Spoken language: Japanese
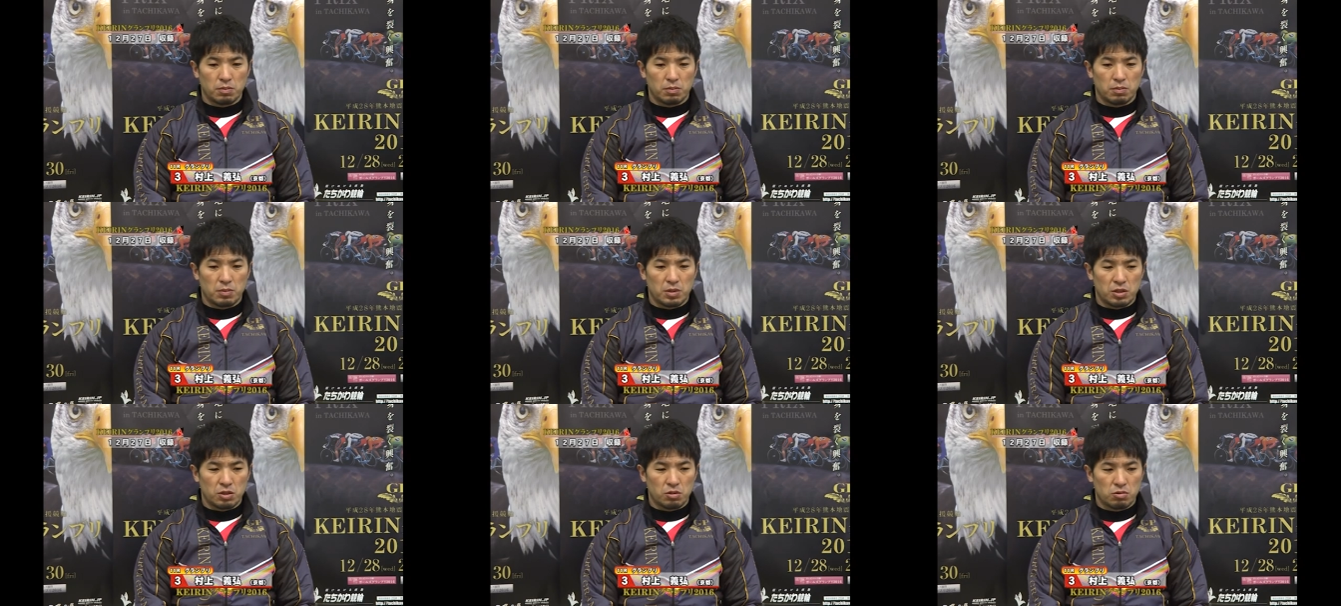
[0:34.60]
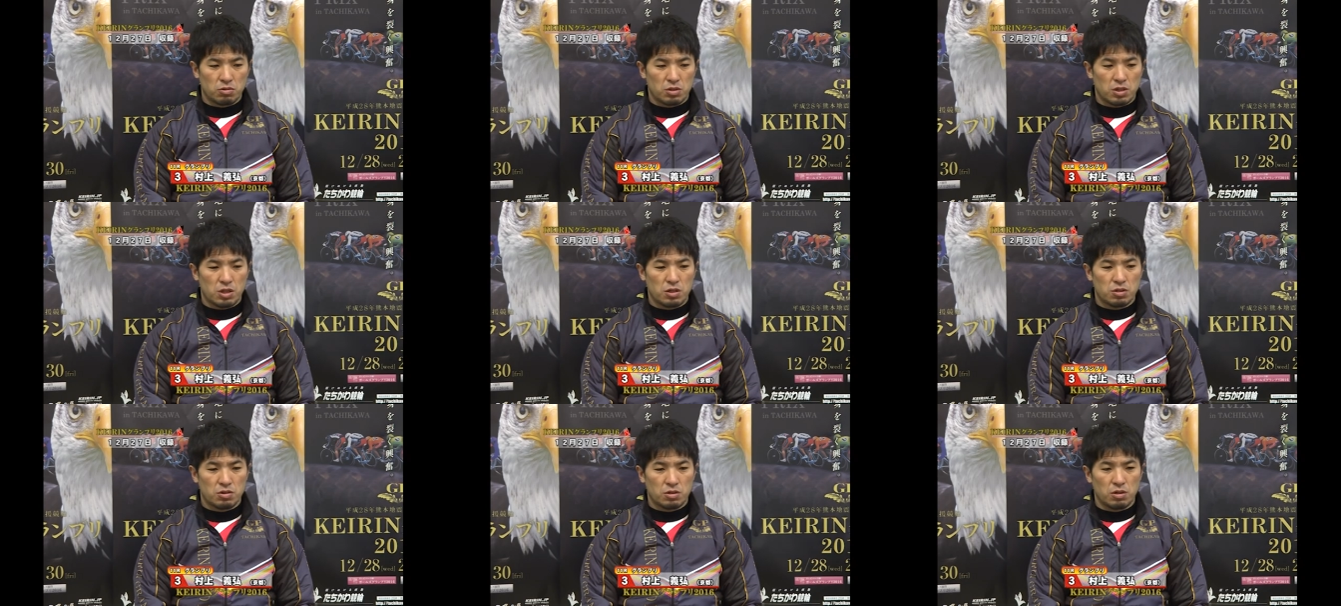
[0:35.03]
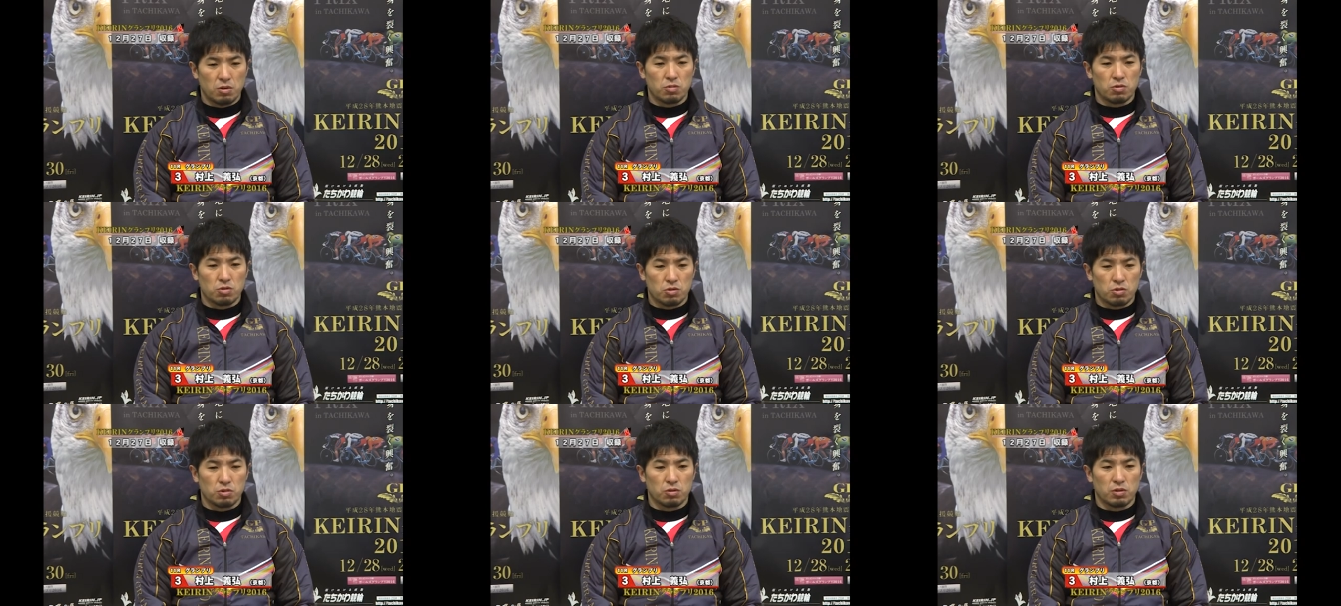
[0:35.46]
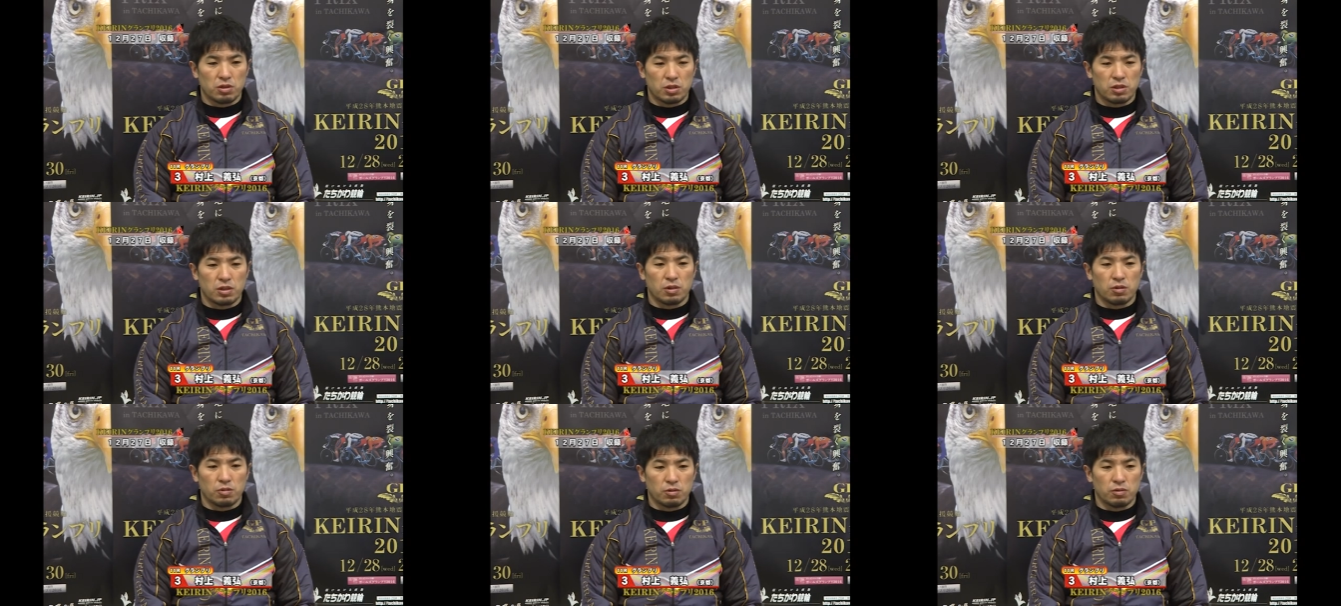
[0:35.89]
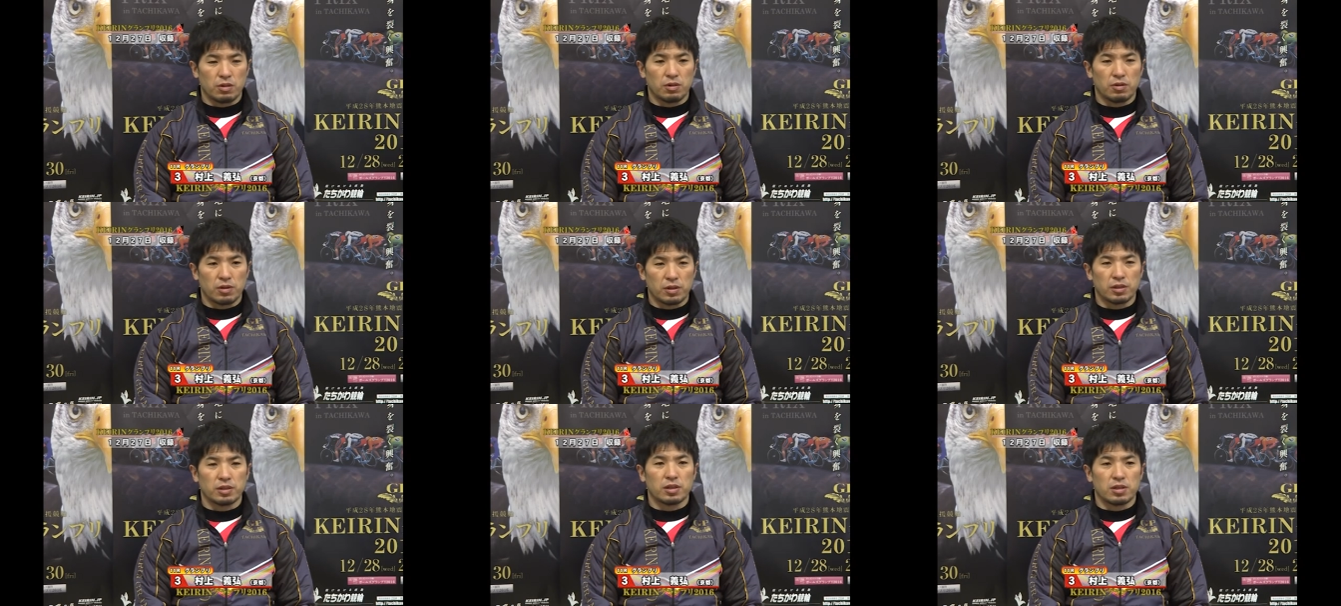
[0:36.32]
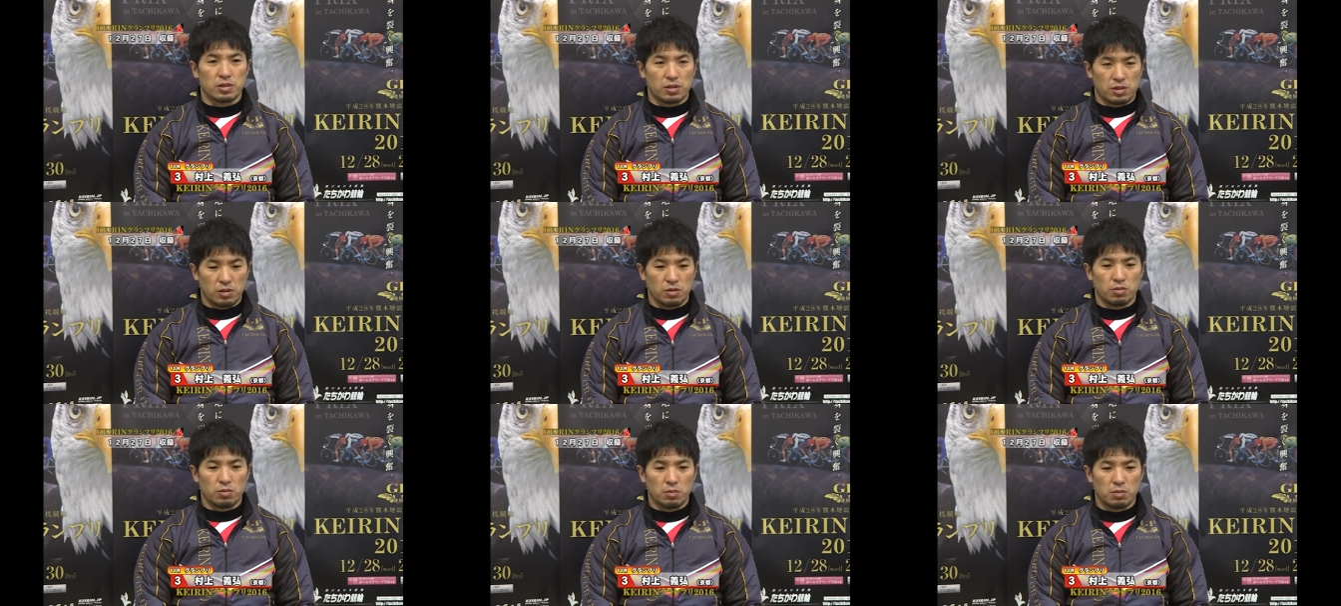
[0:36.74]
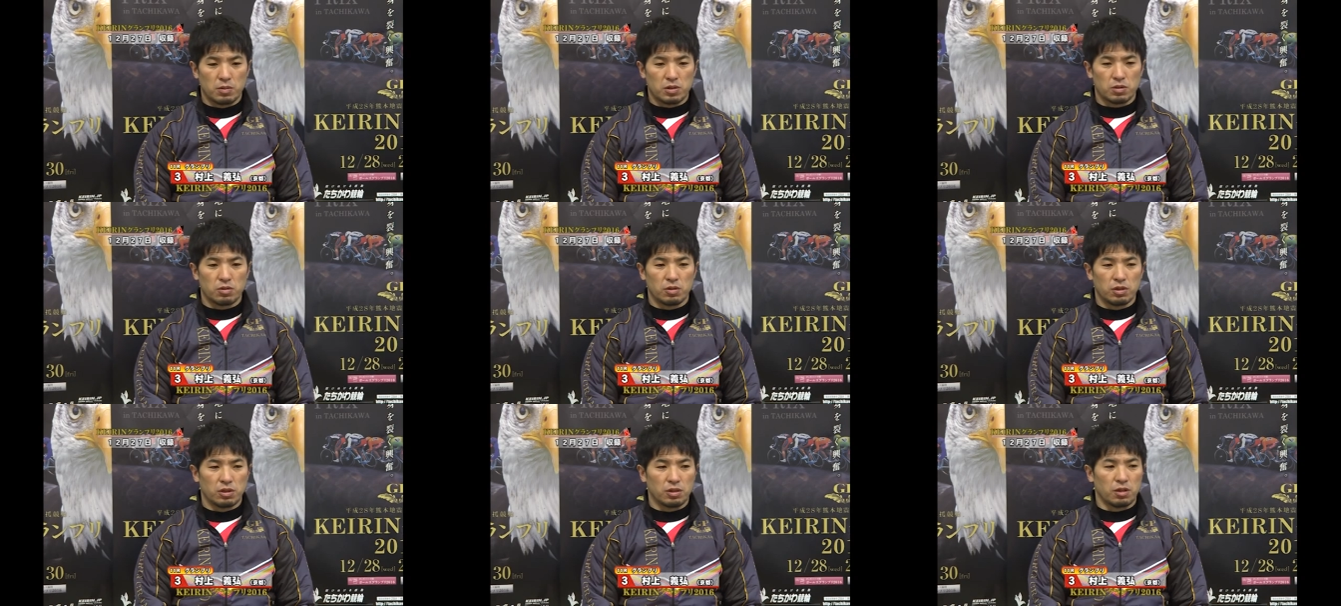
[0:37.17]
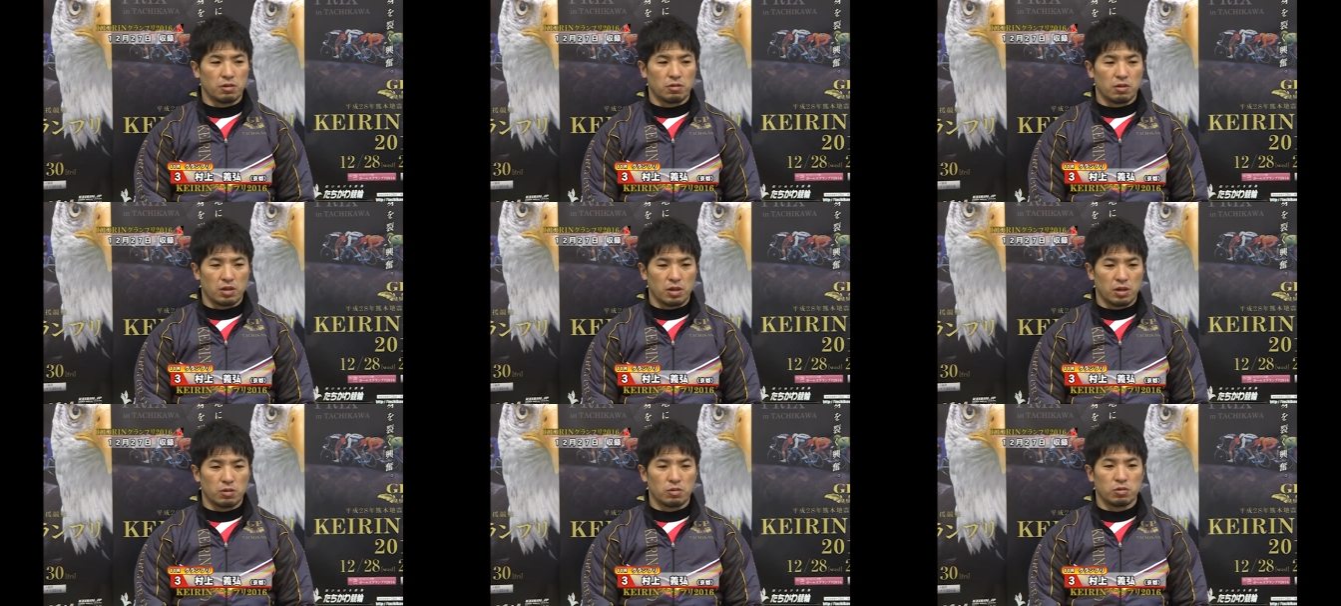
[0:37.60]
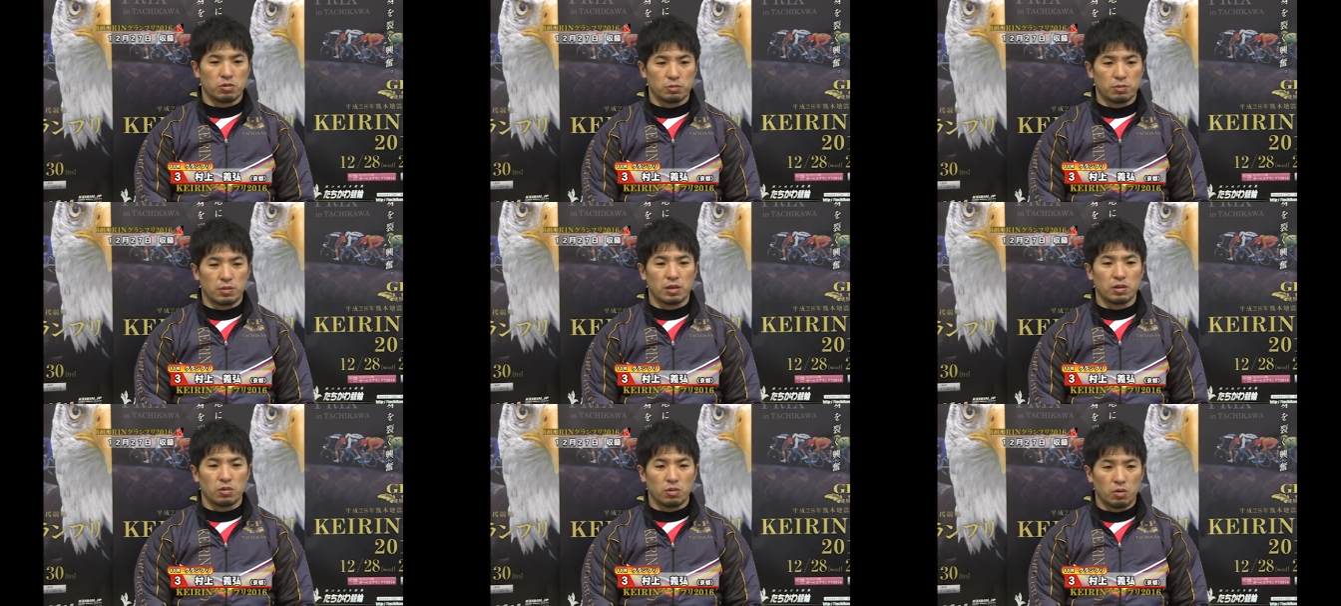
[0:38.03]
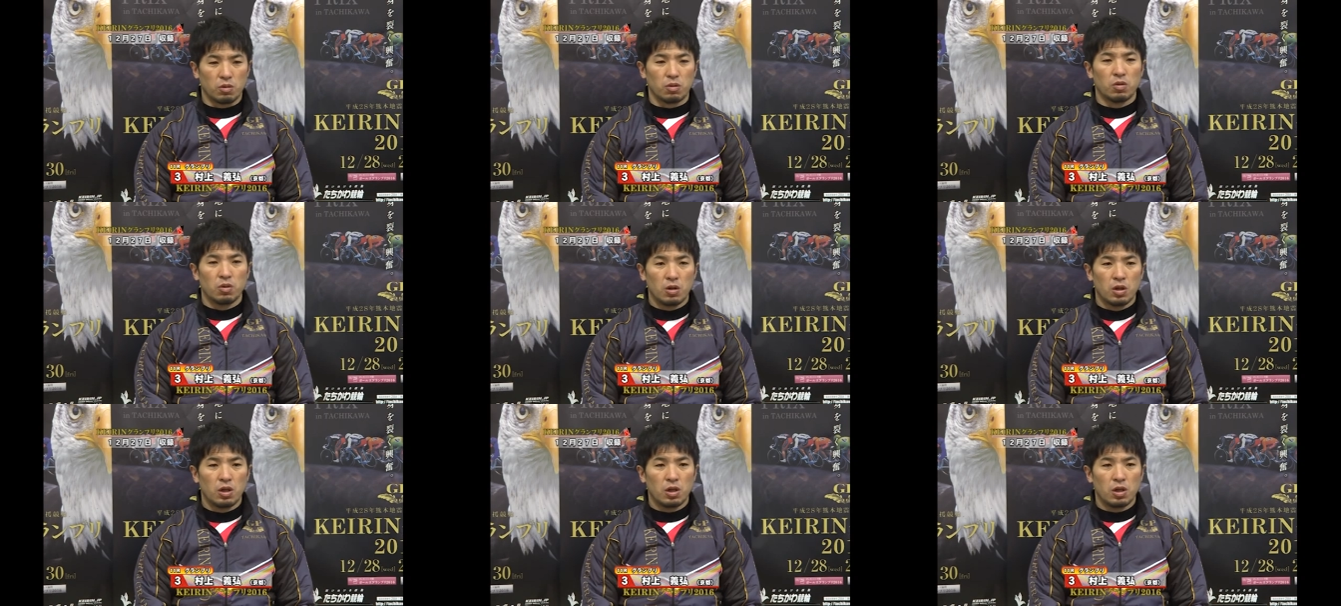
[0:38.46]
まあ、日本選手権を優勝できたことは良かったんですけど、まあ、それ以外は結構不満の